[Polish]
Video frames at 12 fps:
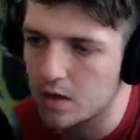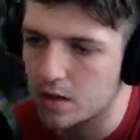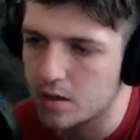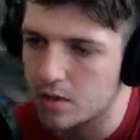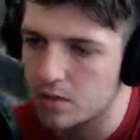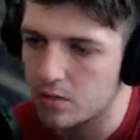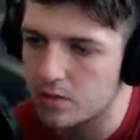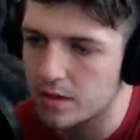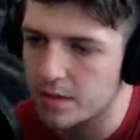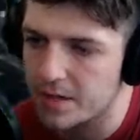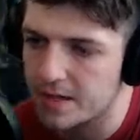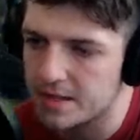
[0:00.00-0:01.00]
Kurde,
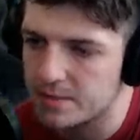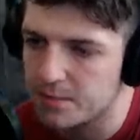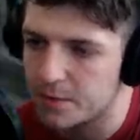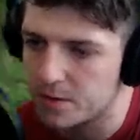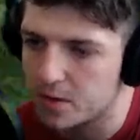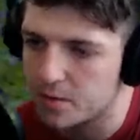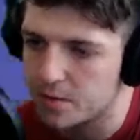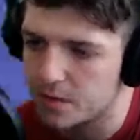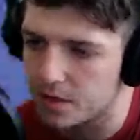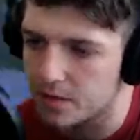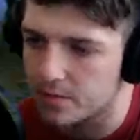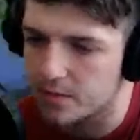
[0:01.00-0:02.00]
mnie teraz
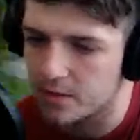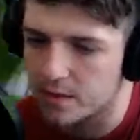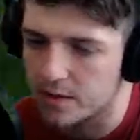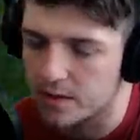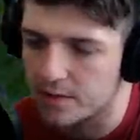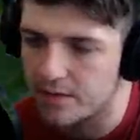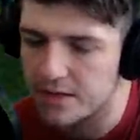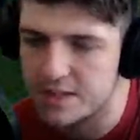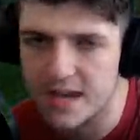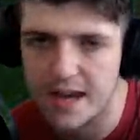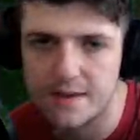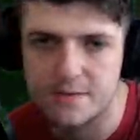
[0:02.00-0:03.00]
porobią.
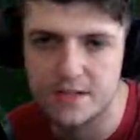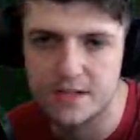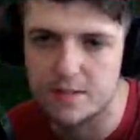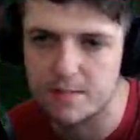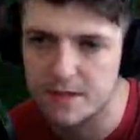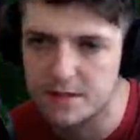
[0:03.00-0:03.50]
Wiedziałem, że tak będzie, bo